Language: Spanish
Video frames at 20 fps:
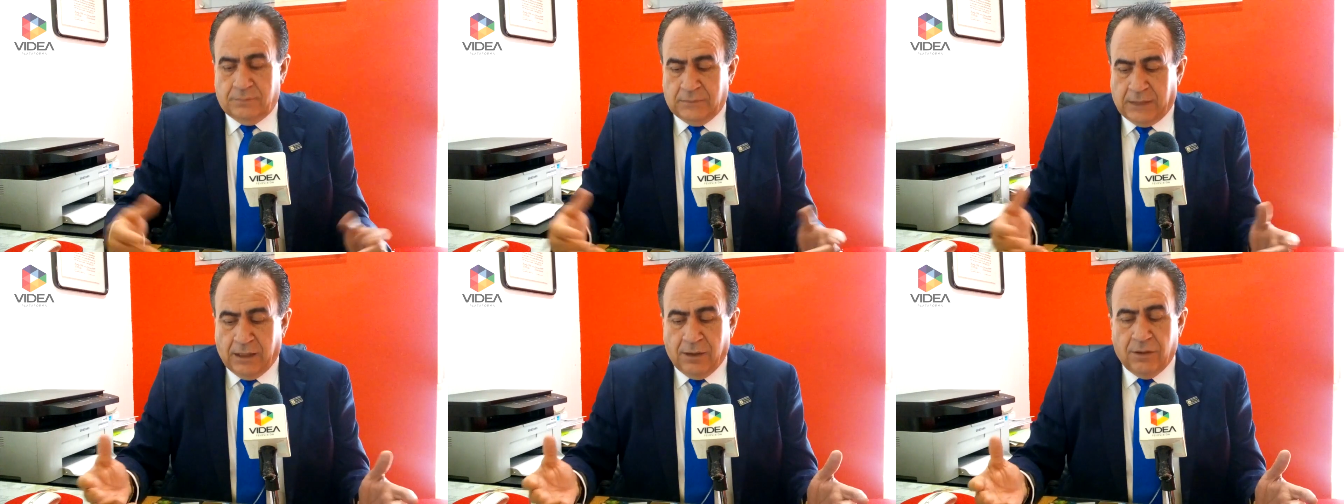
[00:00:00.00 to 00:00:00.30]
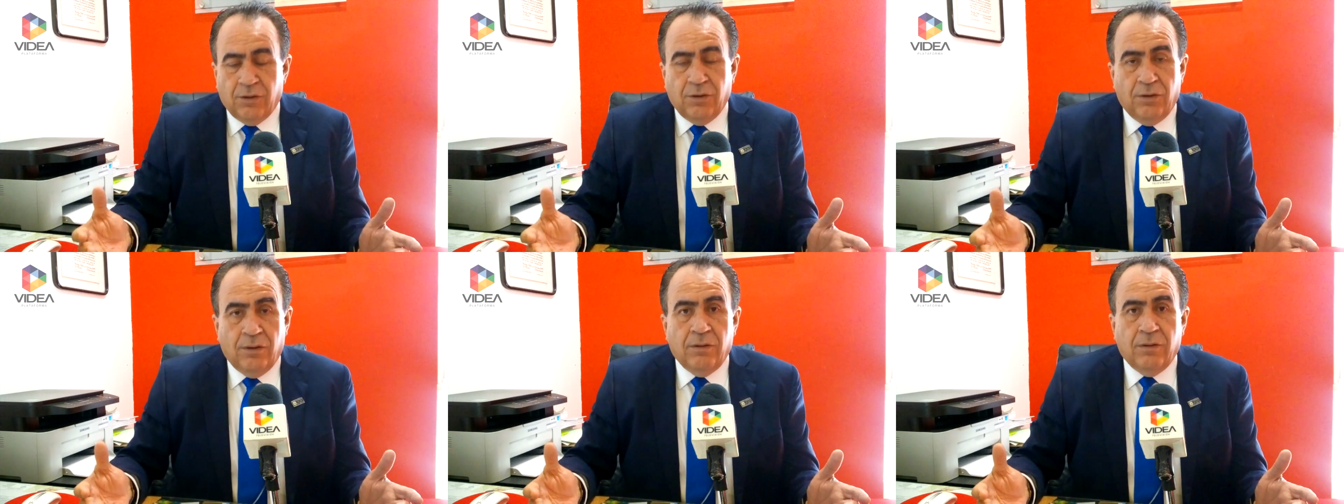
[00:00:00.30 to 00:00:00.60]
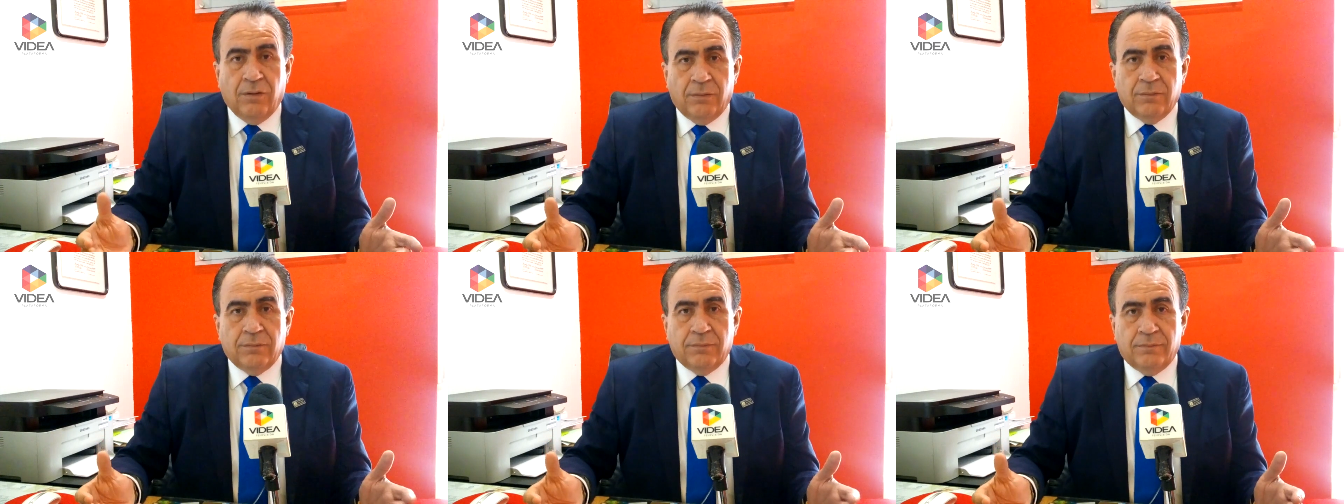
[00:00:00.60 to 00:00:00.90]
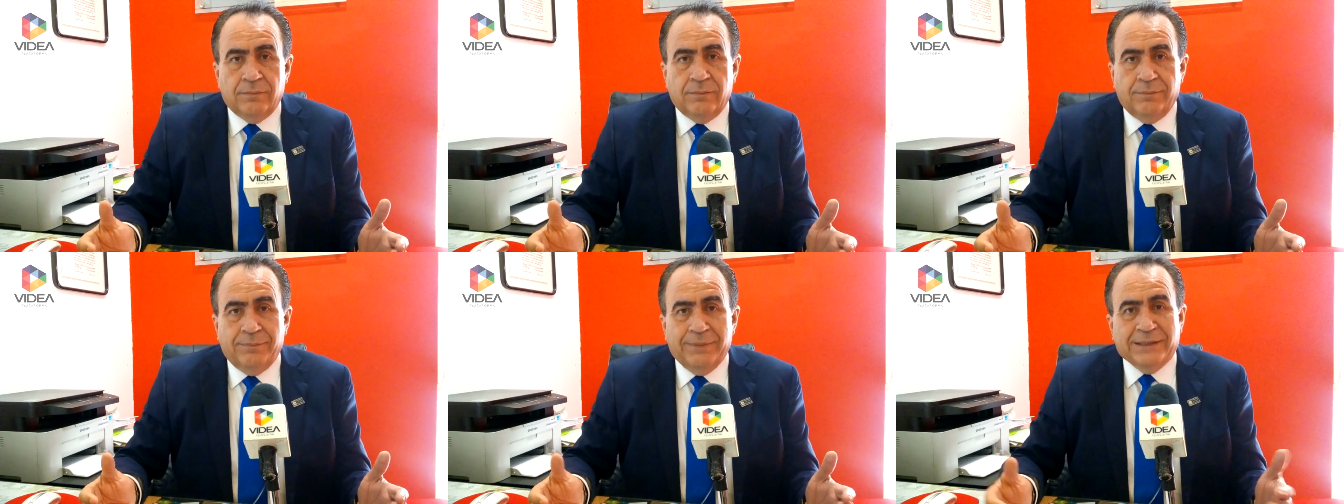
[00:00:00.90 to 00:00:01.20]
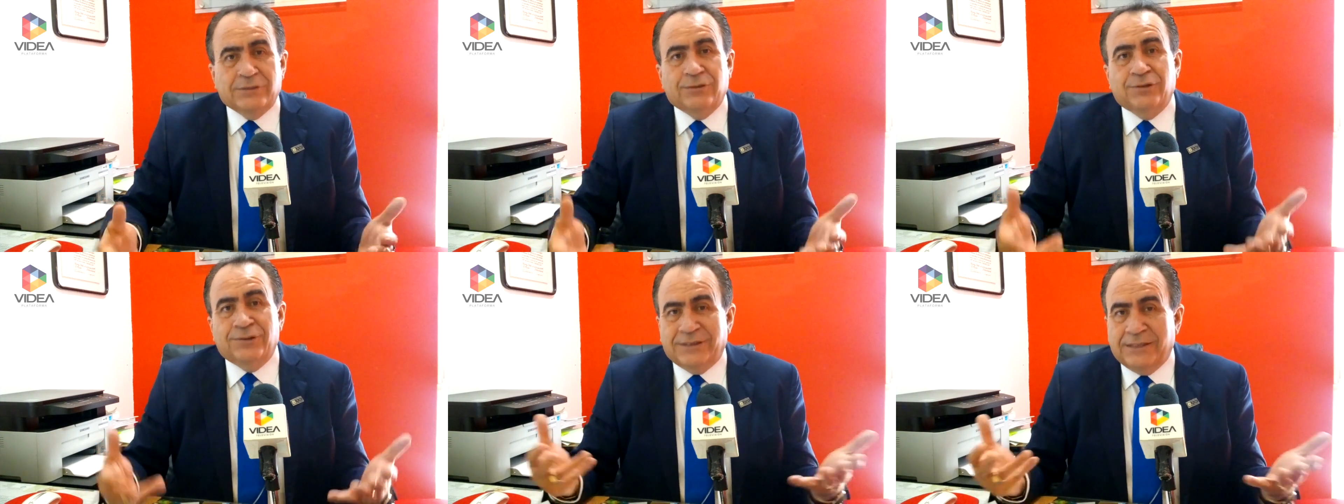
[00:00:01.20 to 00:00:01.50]
tengo
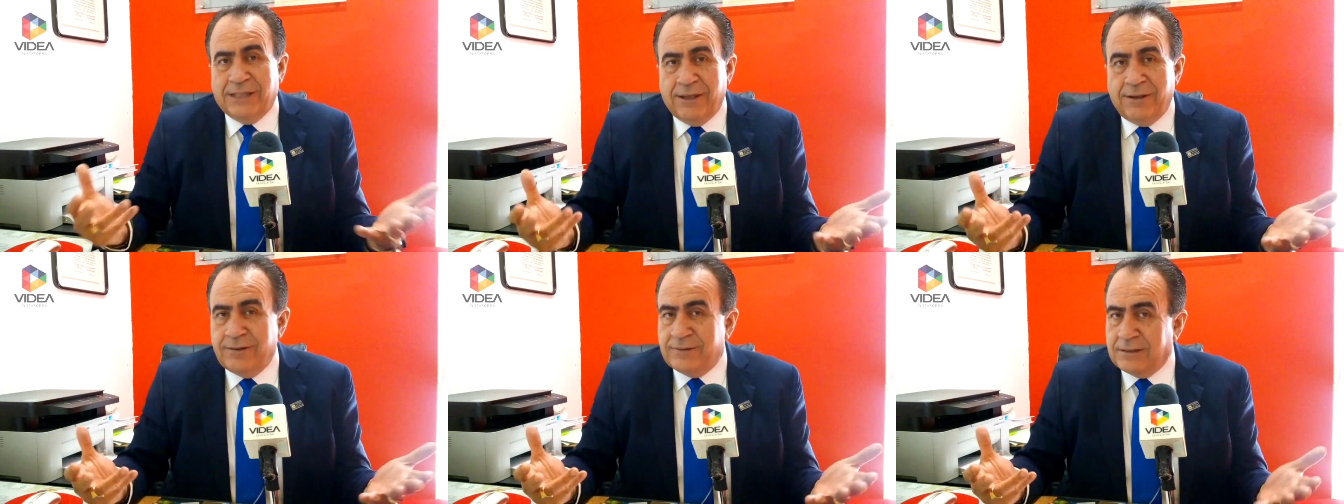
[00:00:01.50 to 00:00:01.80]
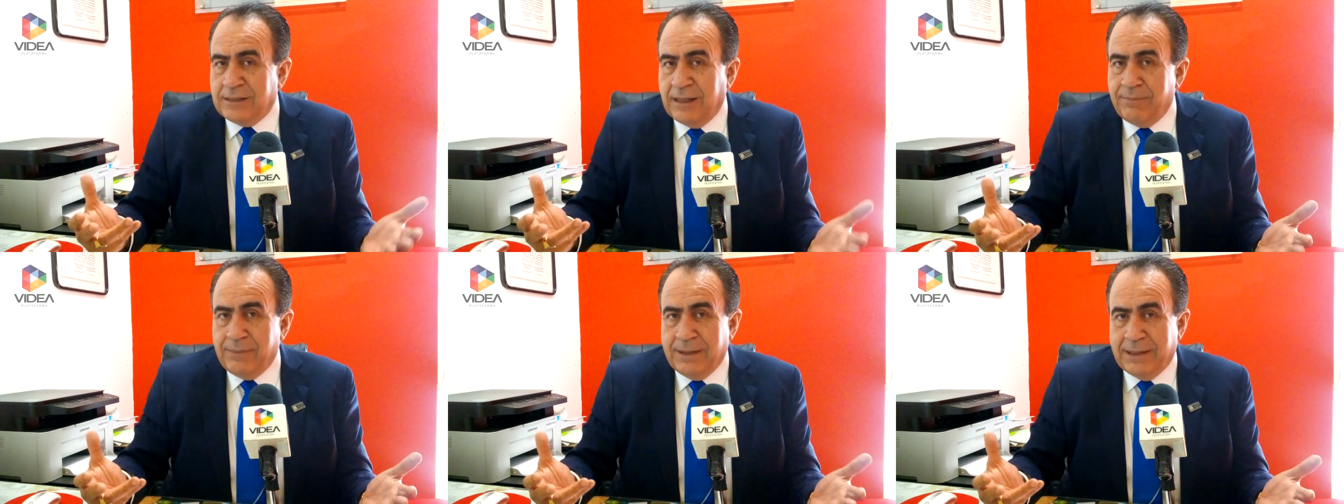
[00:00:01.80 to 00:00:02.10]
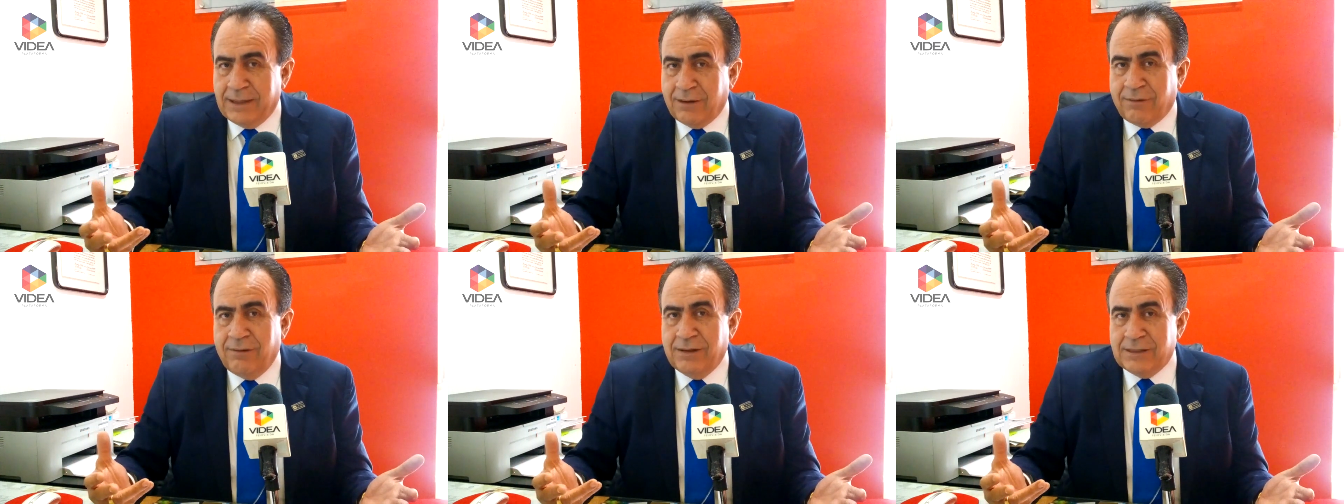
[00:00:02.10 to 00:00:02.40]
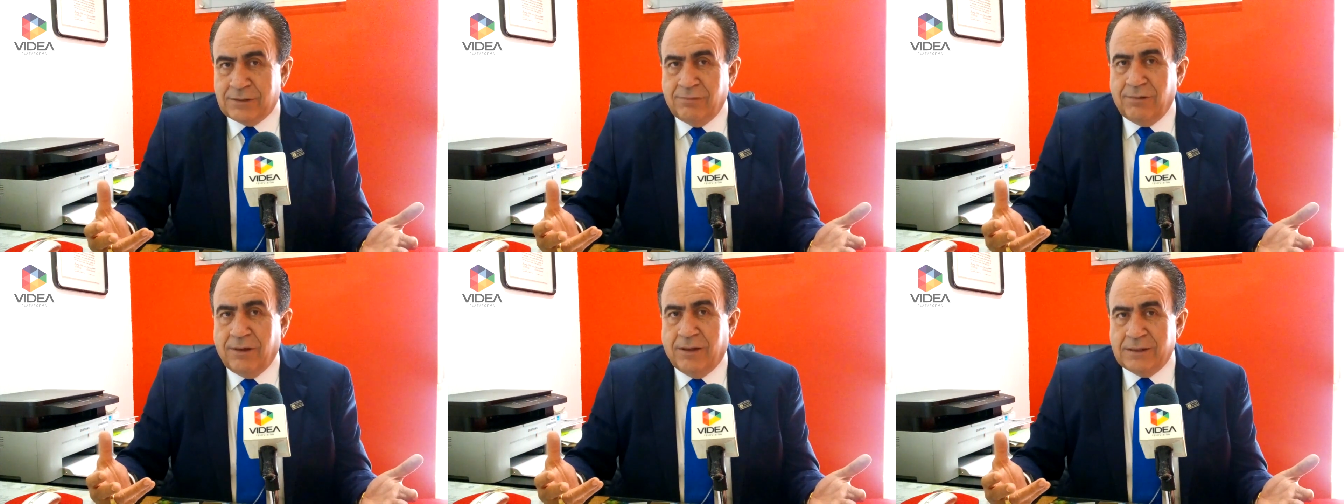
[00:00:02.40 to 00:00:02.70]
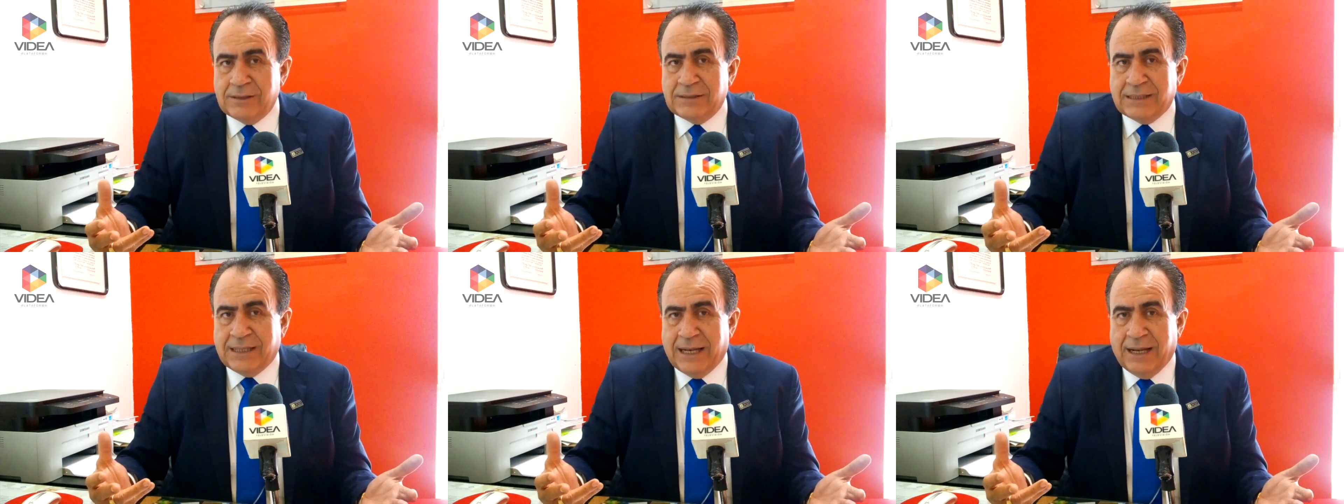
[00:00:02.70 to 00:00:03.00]
mis gustillos también de cuáles
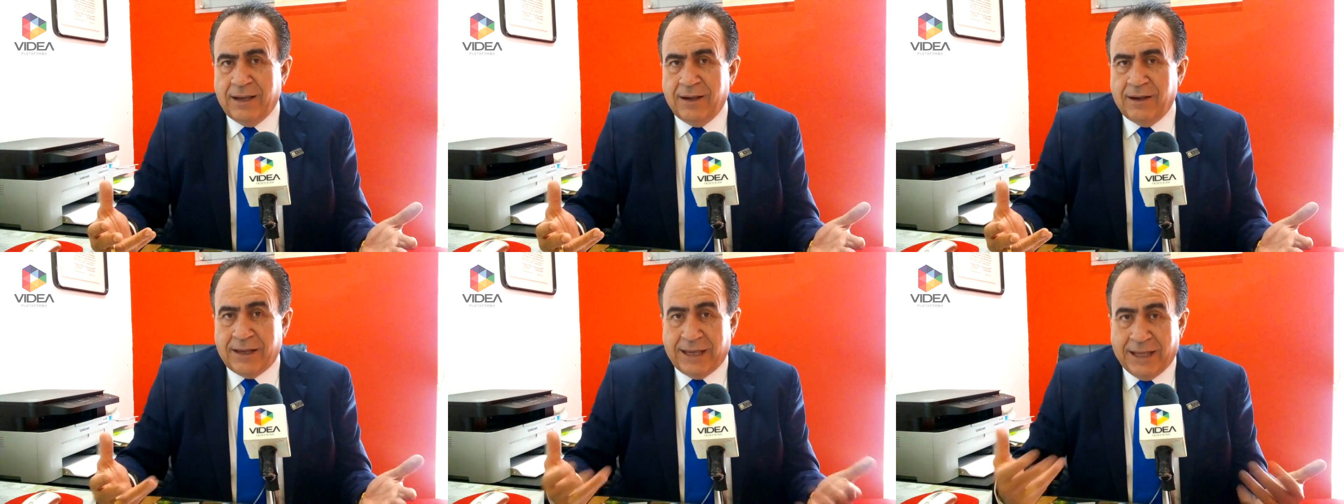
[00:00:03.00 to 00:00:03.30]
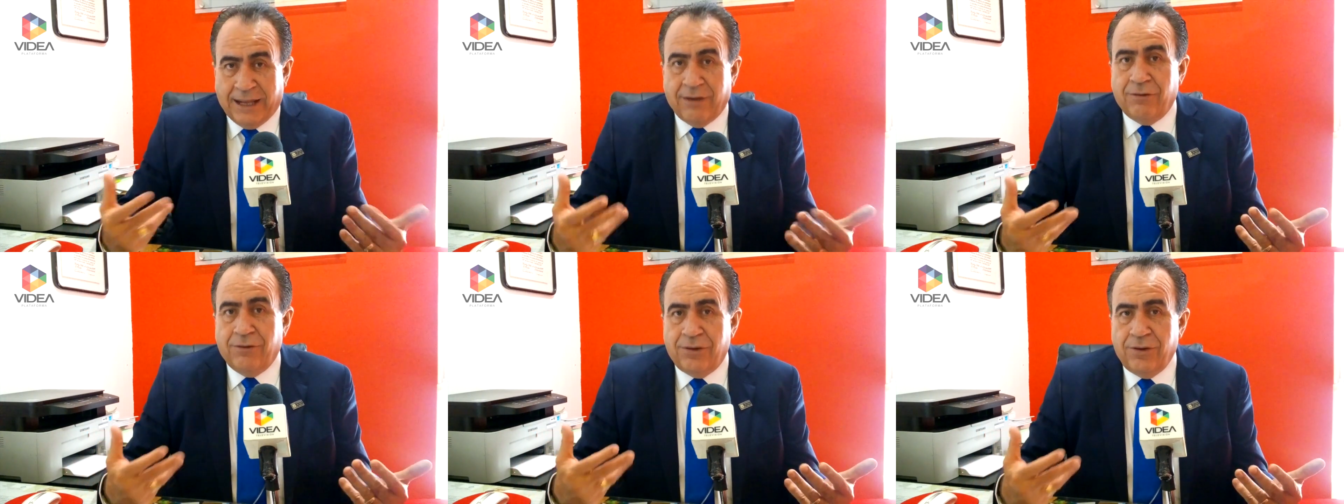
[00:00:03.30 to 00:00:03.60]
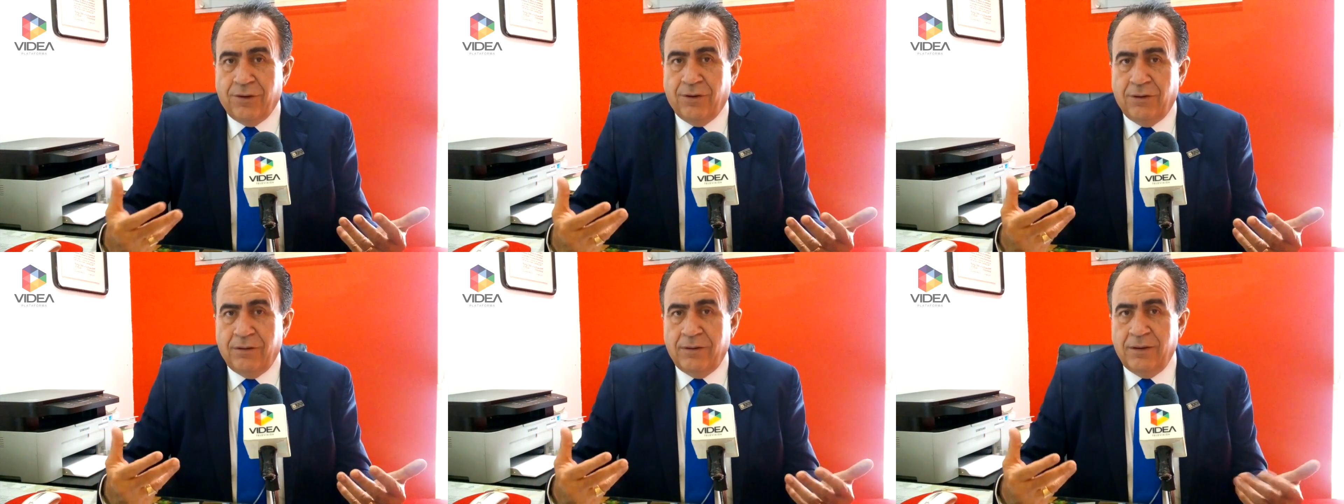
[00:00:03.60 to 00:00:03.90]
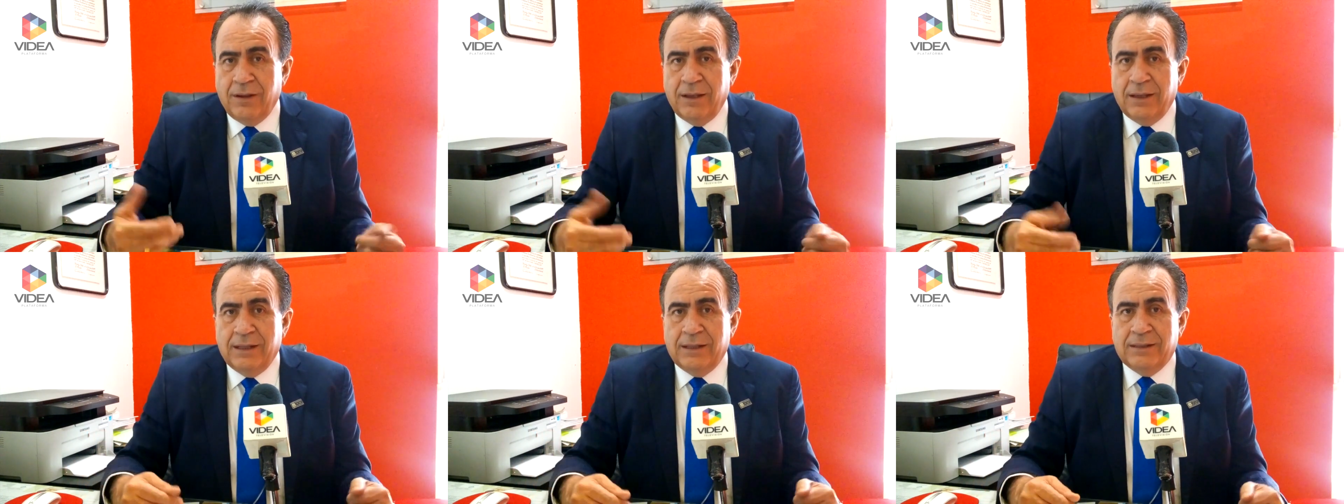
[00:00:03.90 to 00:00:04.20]
jugadores creo yo